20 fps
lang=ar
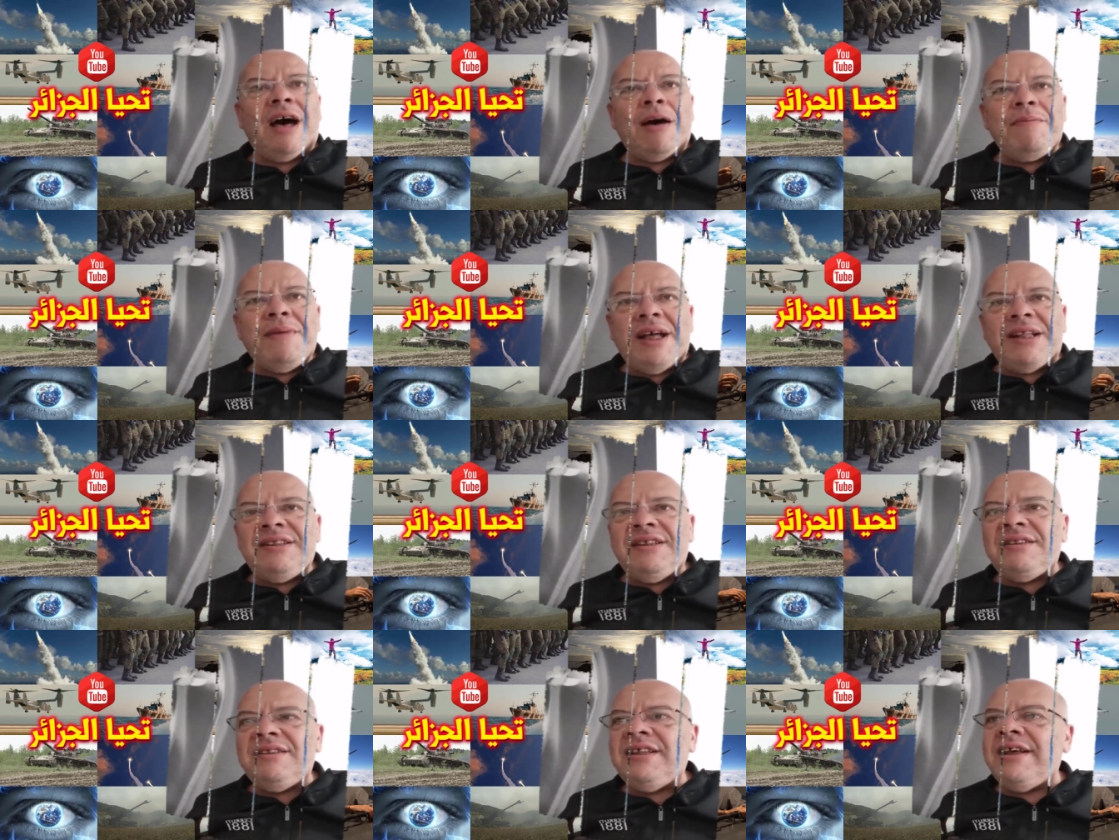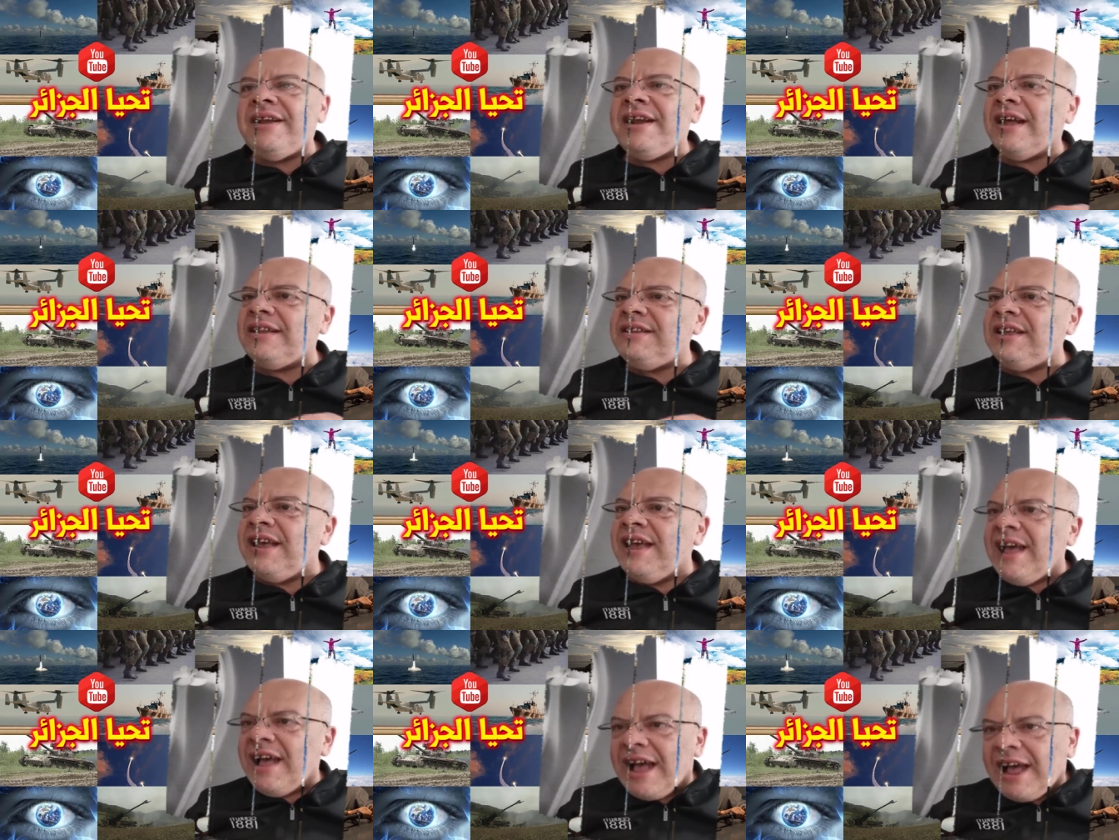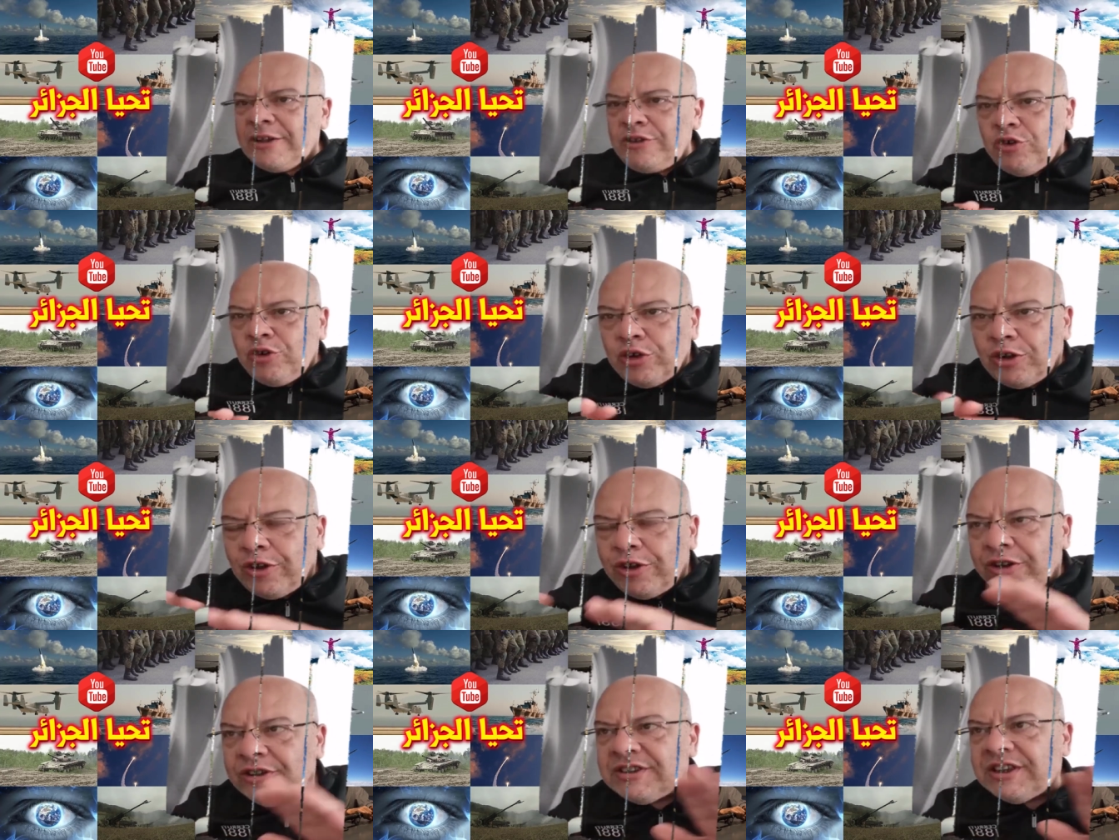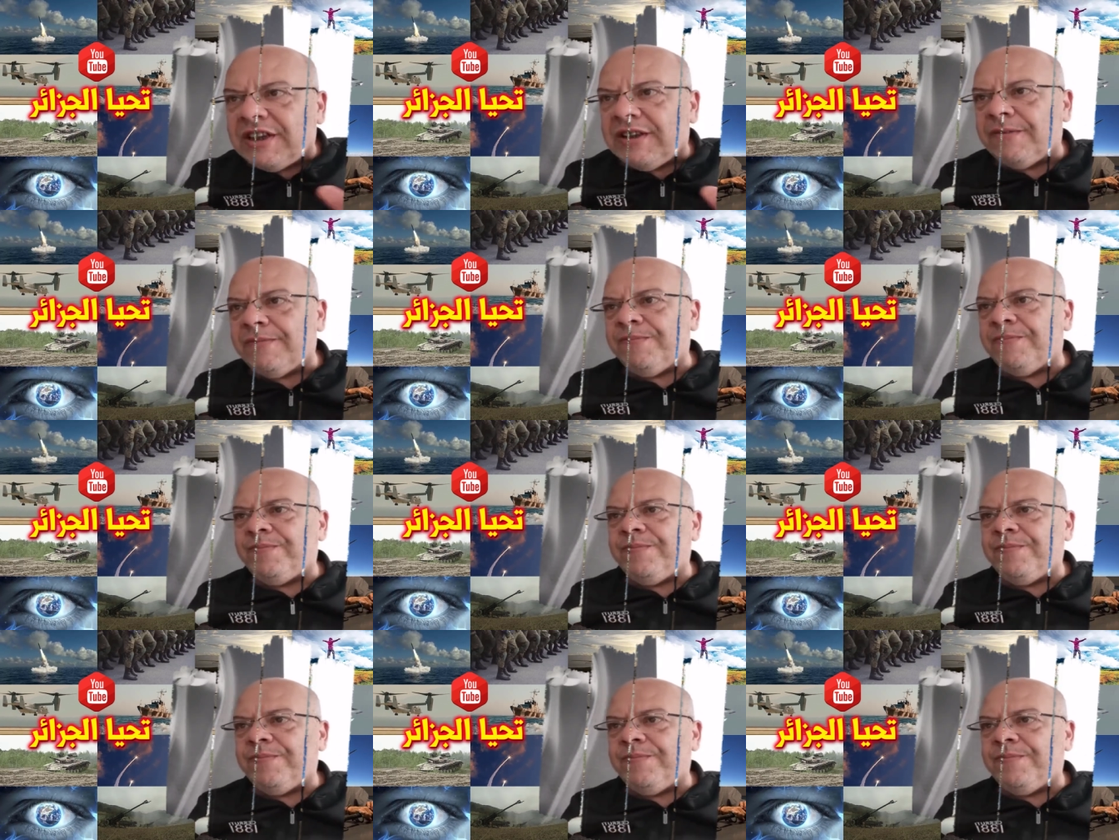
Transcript: راهم هادي دير هادي هادوك في الخرطي